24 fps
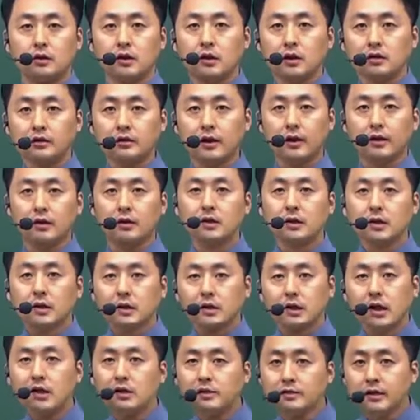일생,
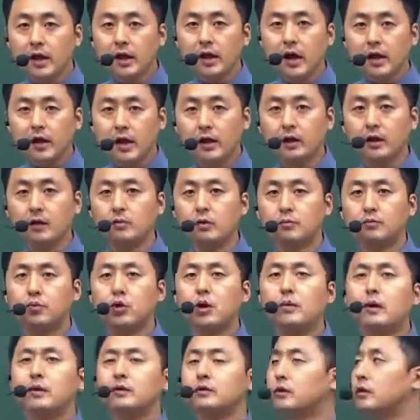일생의 개념을
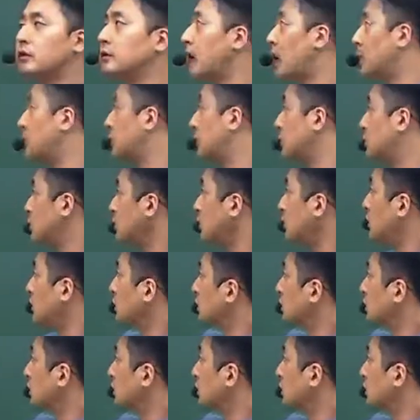포함하는 건 아무래도